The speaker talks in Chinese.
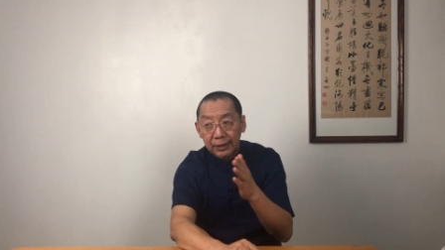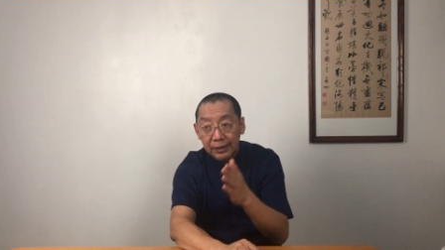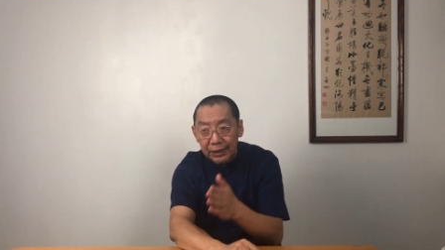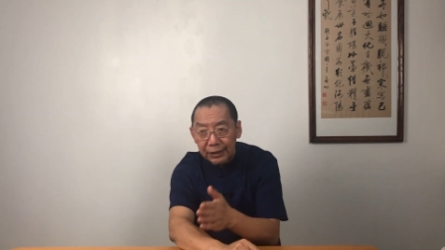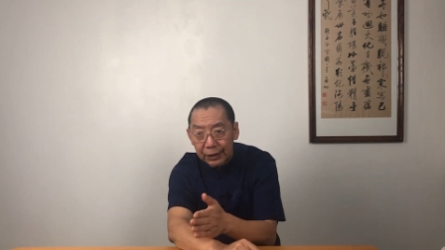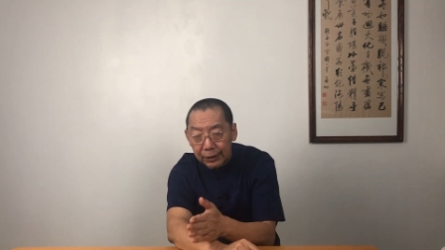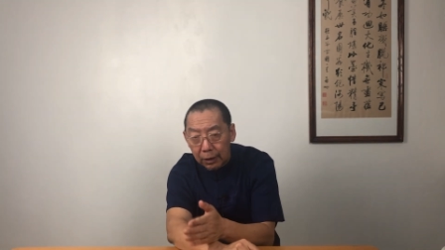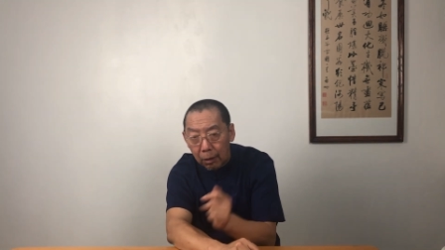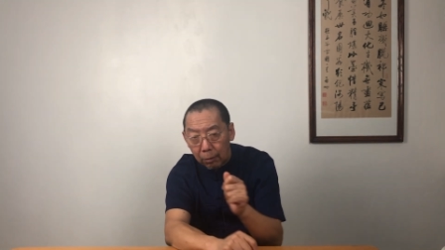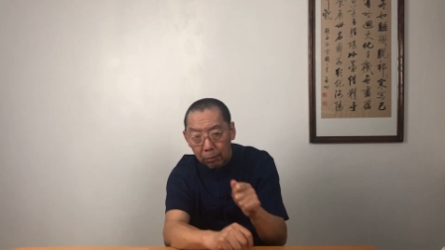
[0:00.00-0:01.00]
进去之
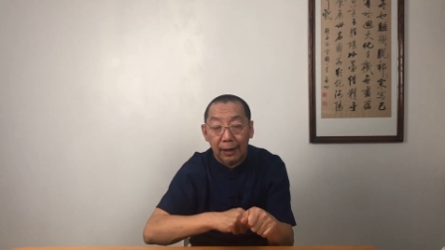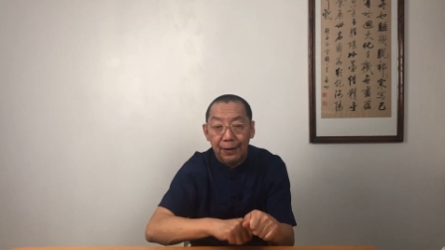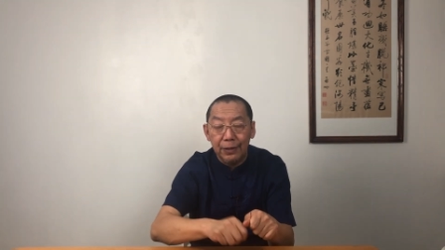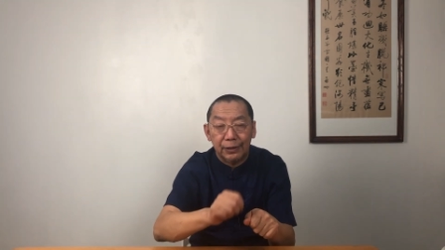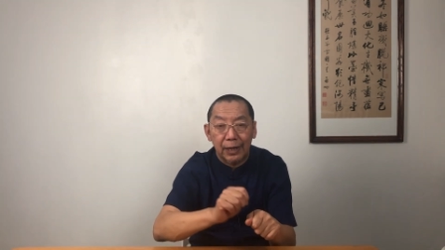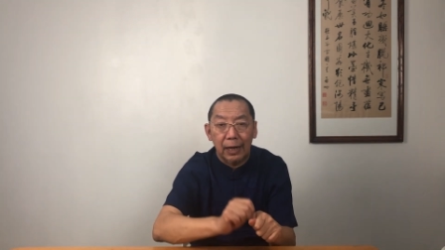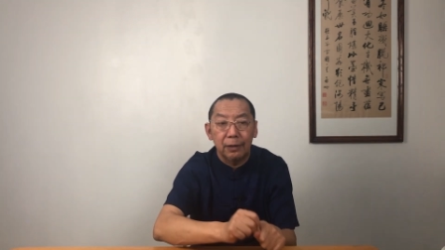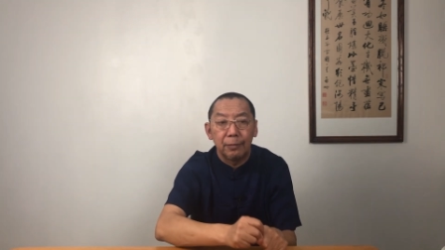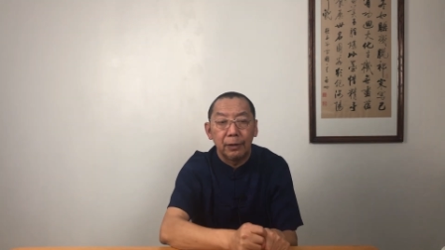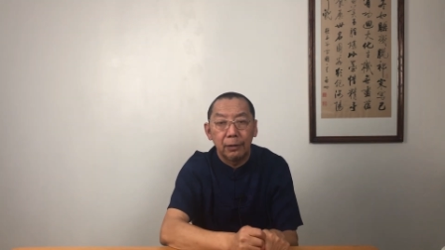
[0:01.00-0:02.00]
后赶紧插
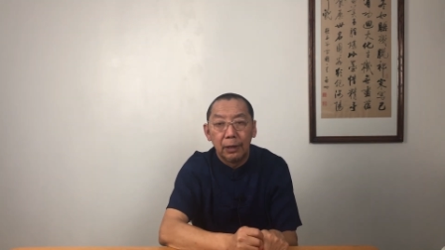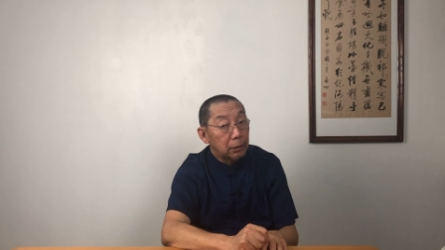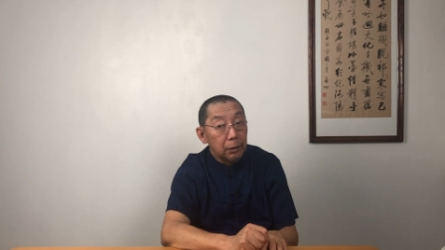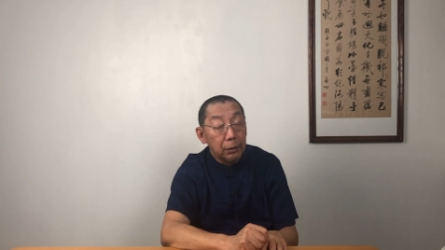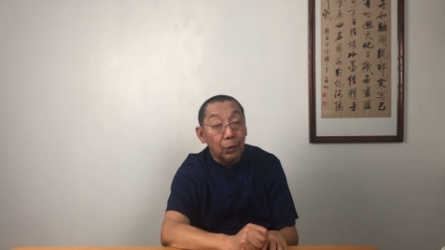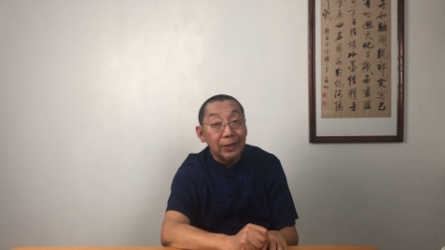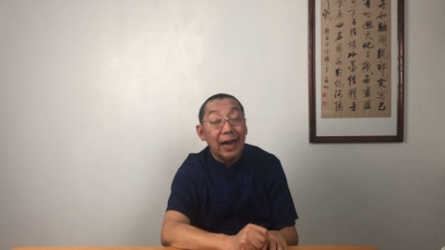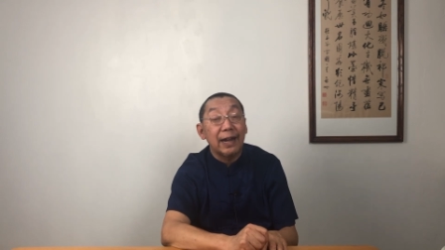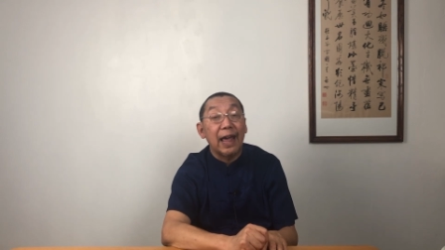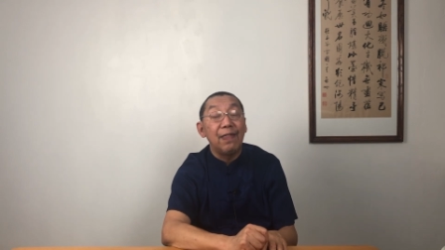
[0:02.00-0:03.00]
上门，弄一
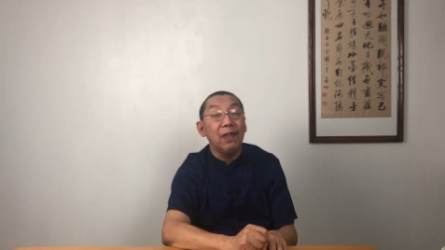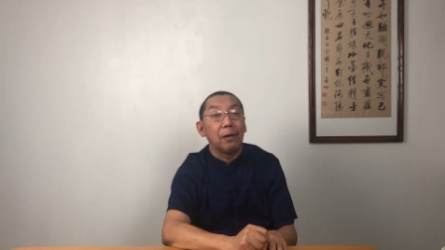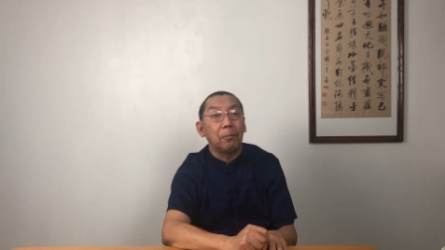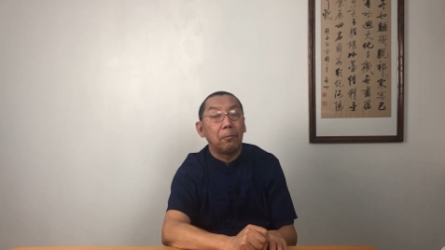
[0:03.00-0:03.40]
大帘子。